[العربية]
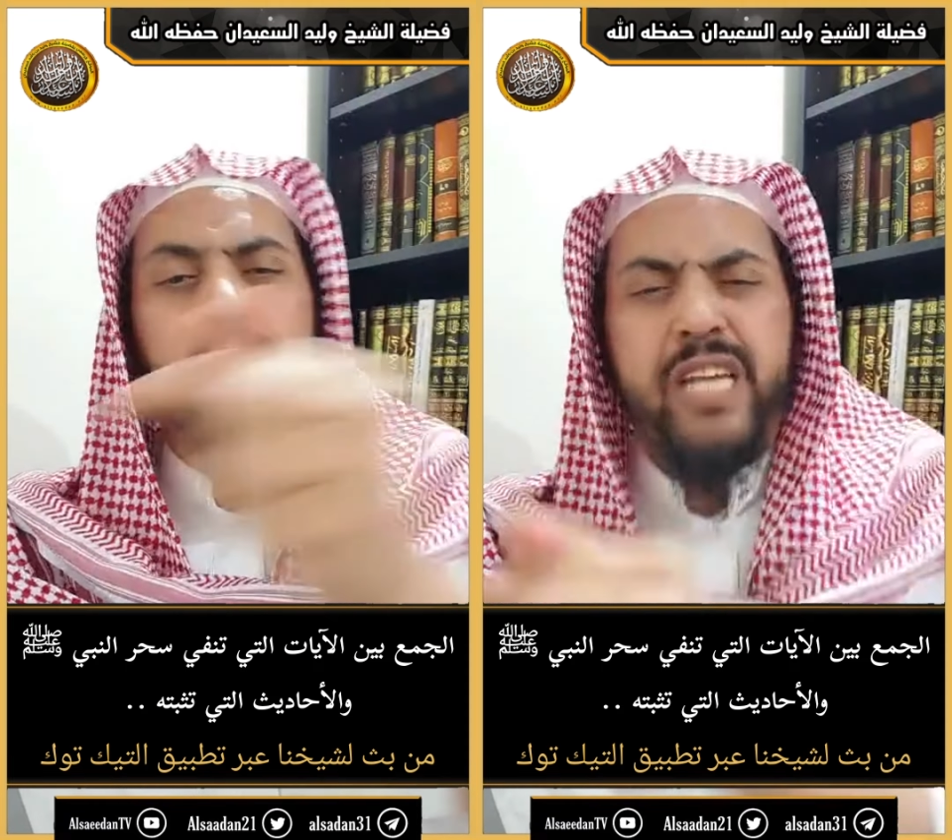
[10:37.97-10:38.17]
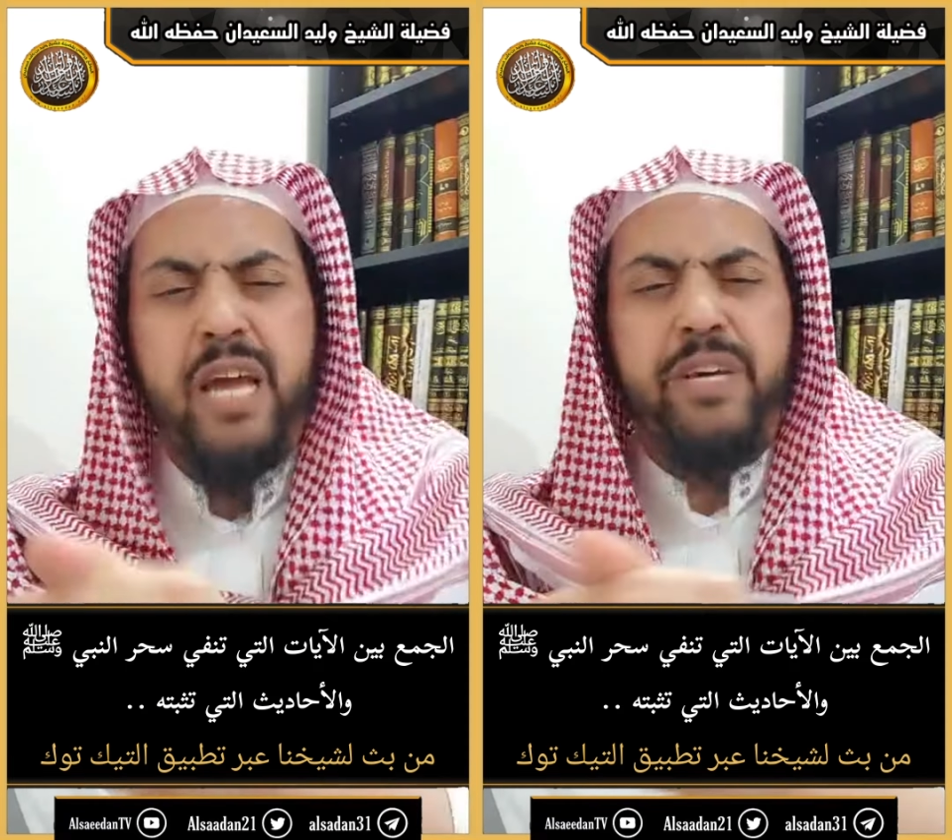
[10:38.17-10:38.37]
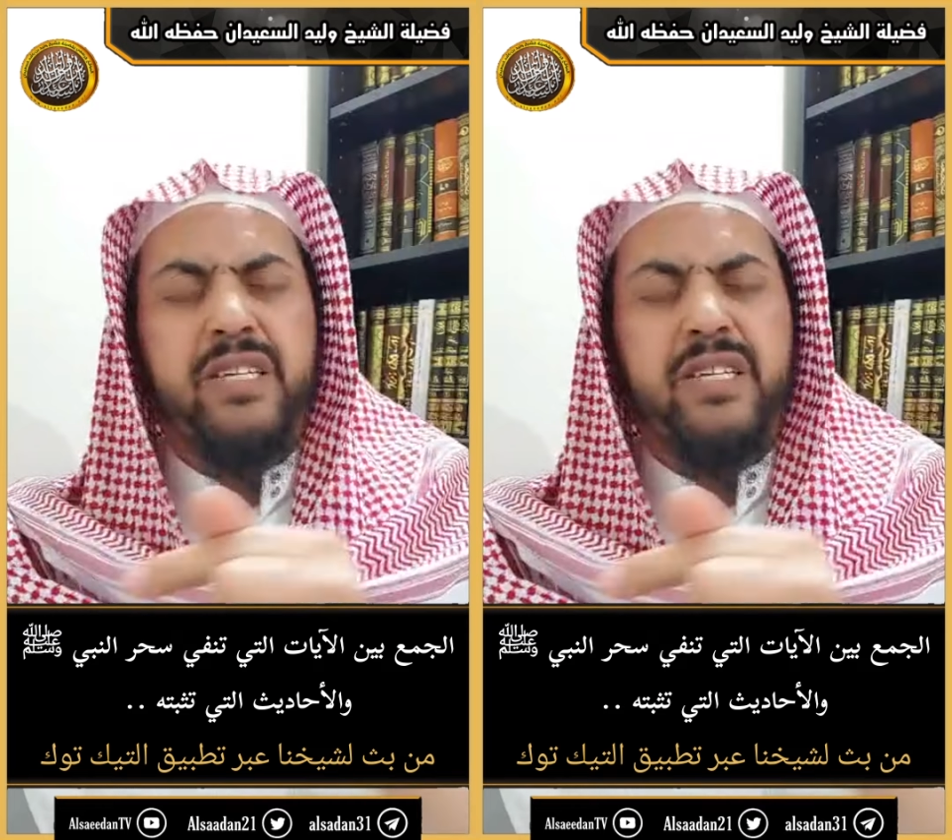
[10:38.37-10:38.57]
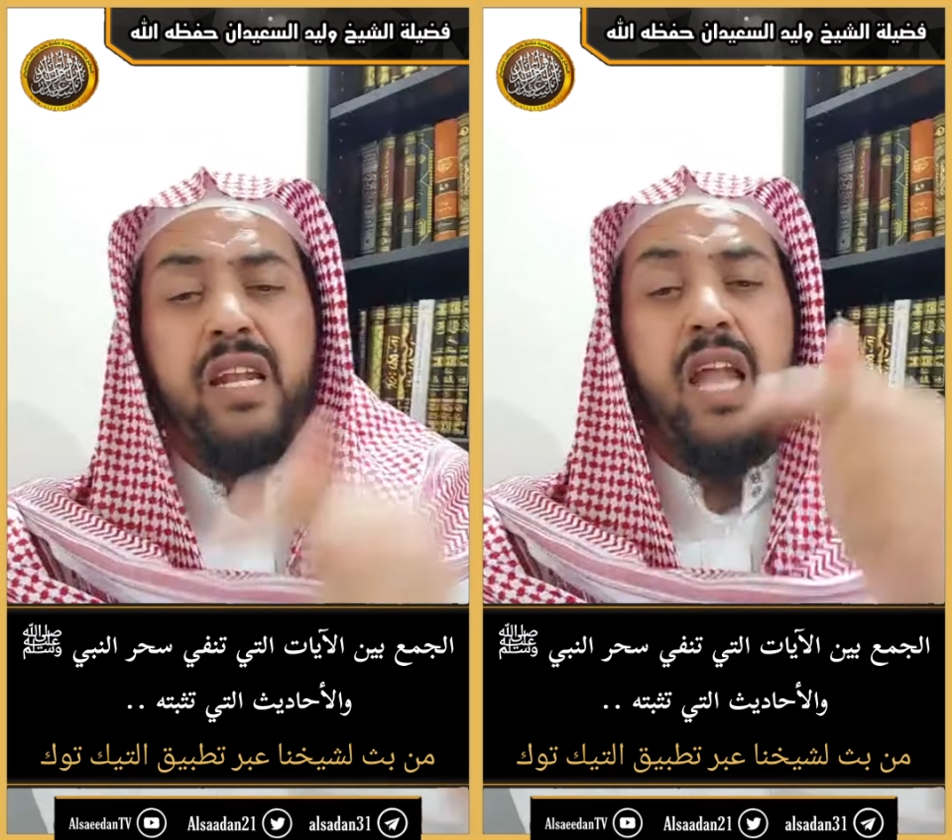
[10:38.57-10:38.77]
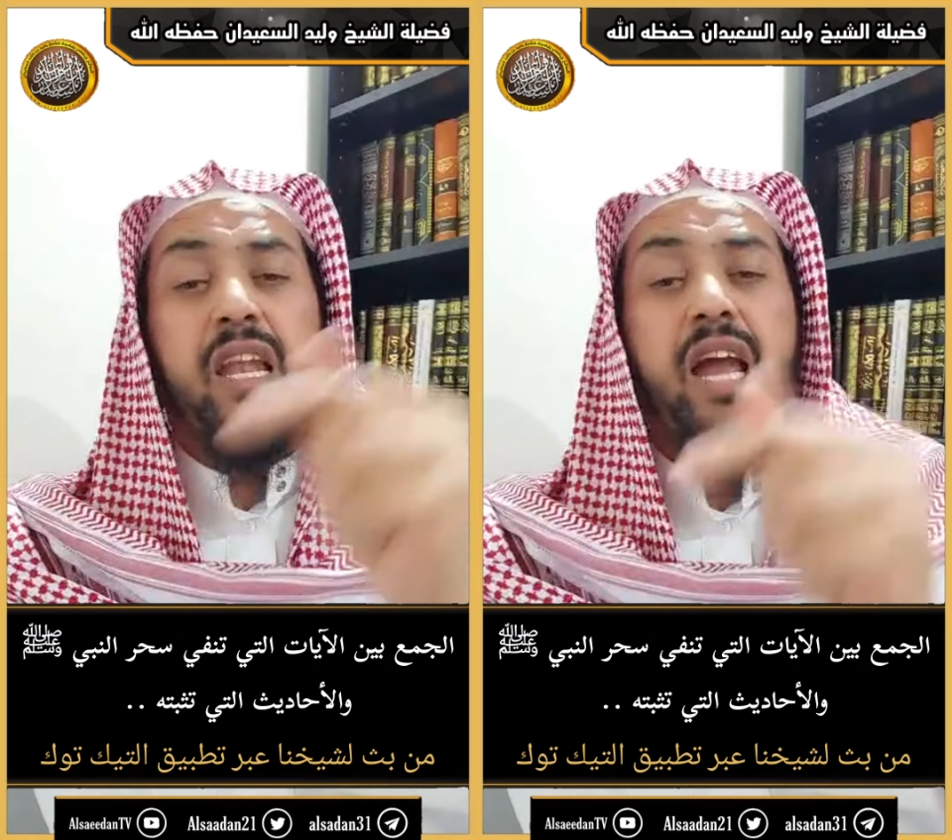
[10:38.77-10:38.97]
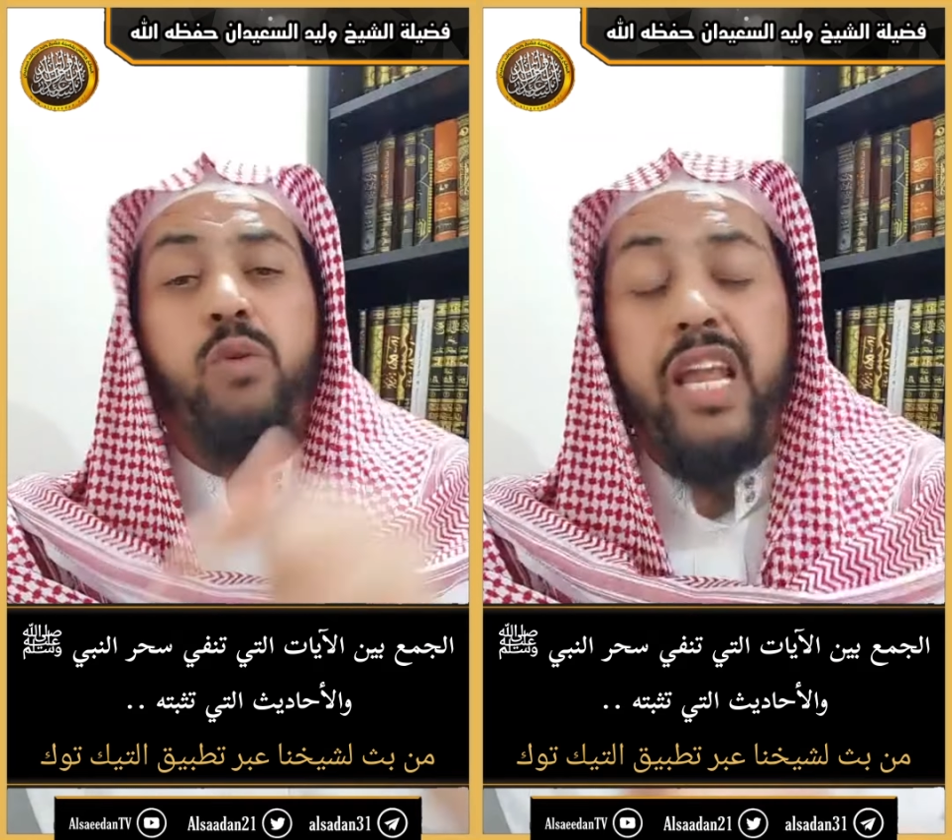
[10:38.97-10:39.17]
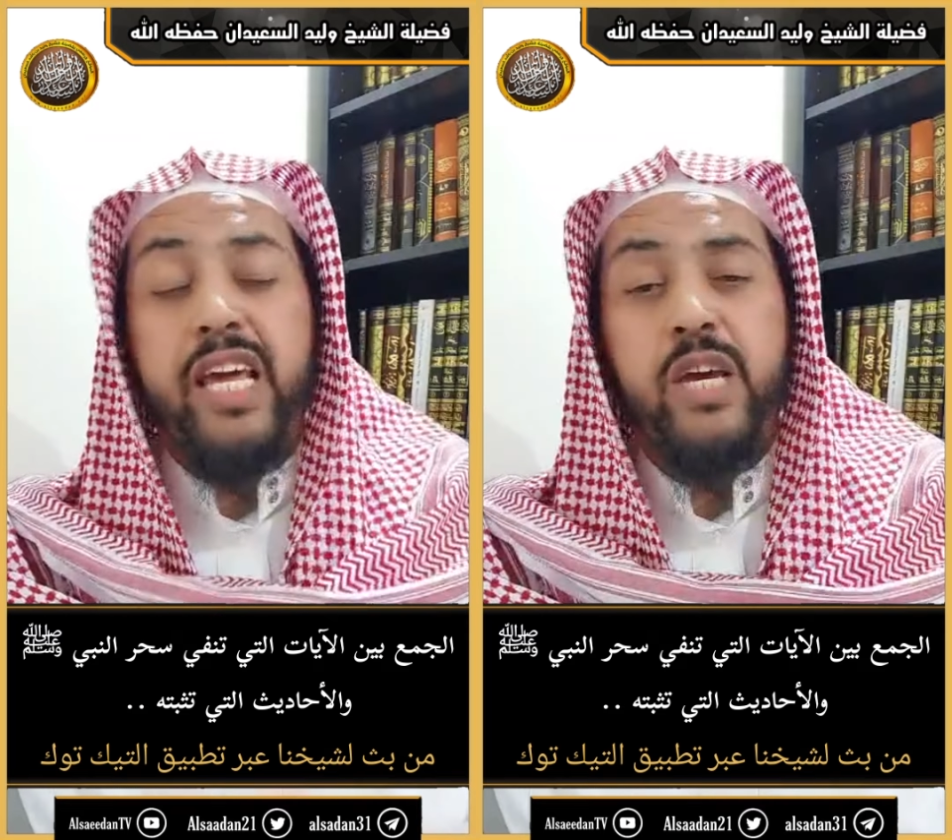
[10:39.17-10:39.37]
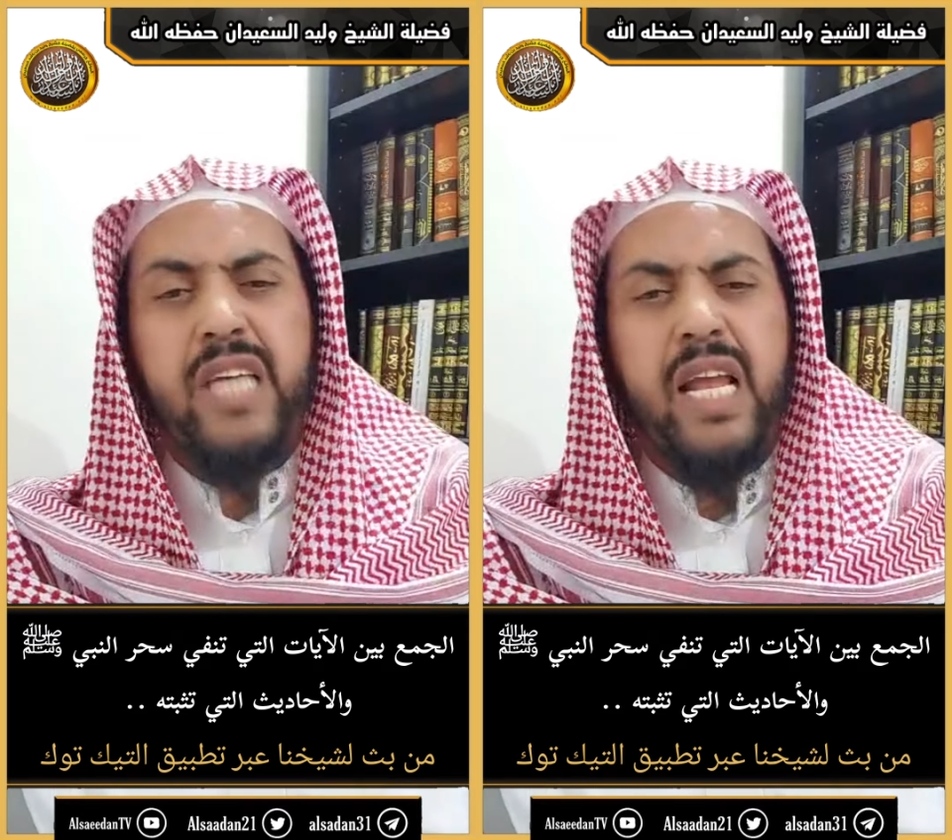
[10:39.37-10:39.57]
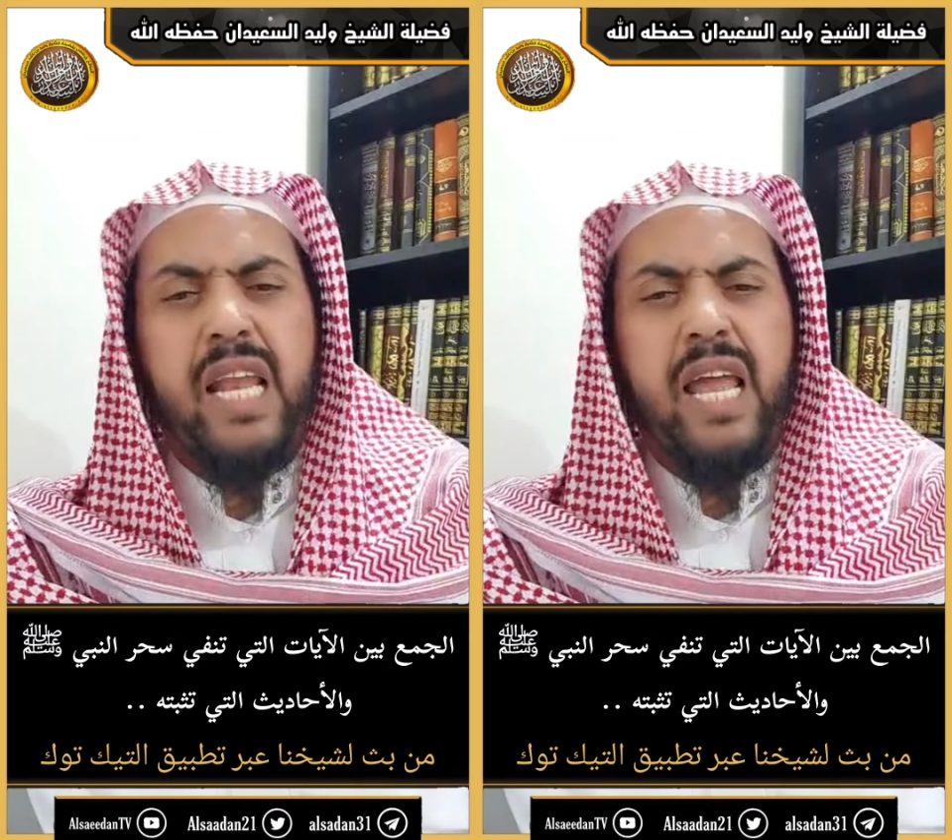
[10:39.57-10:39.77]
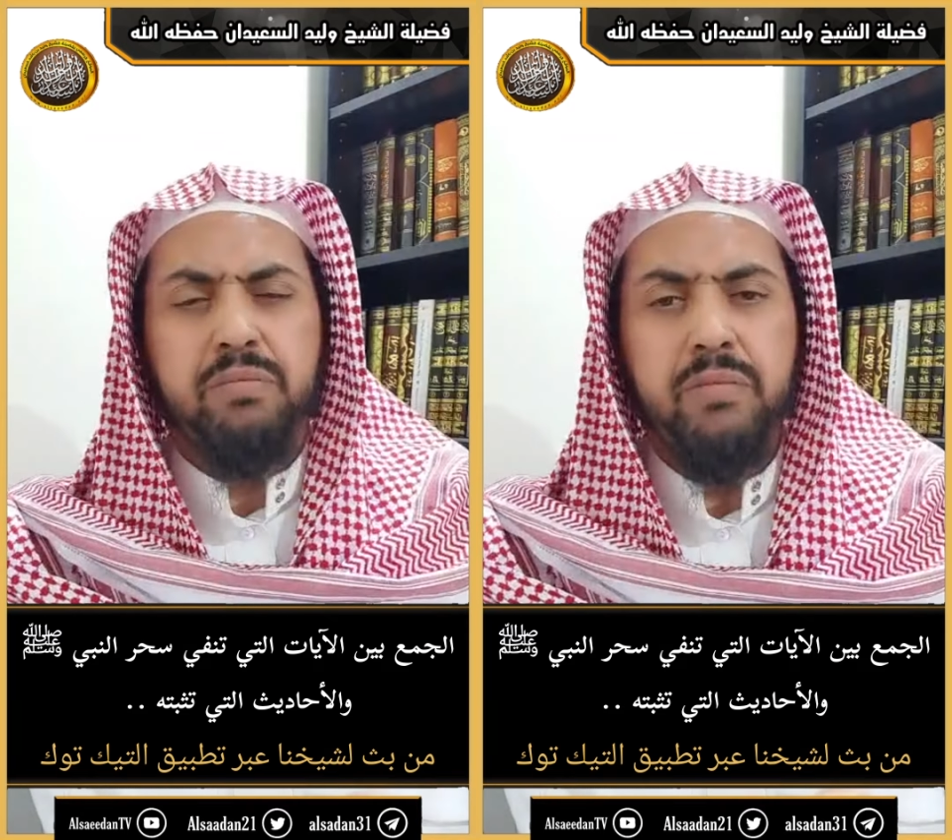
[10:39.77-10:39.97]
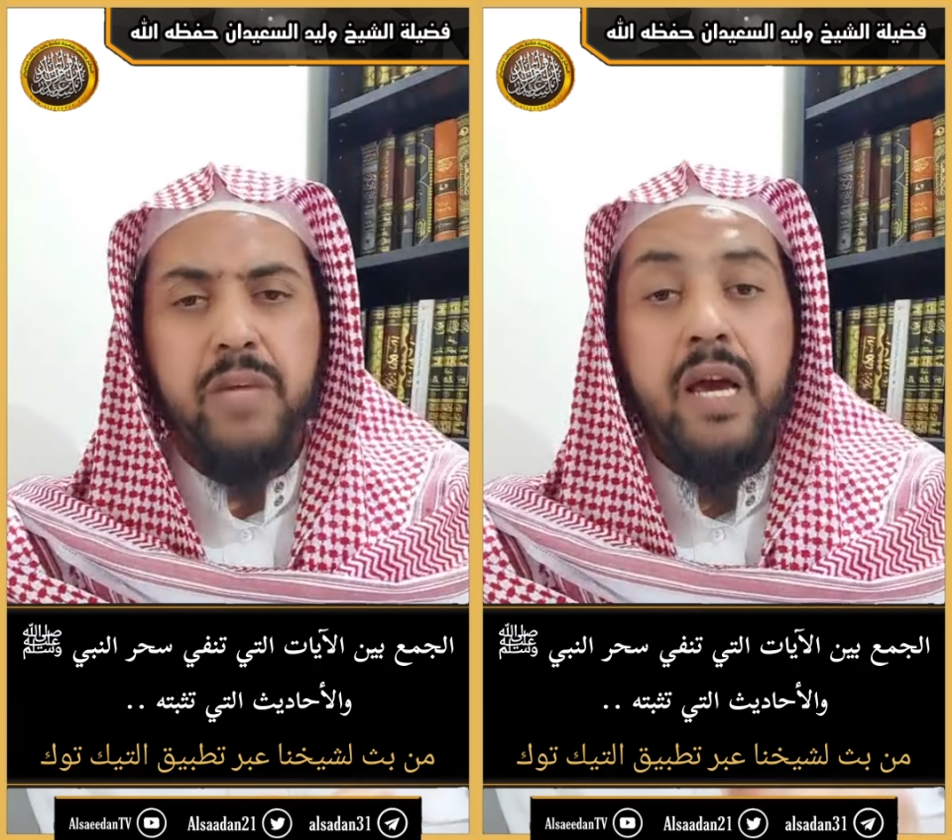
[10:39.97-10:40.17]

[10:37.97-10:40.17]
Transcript: بالنبي صلى الله عليه وسلم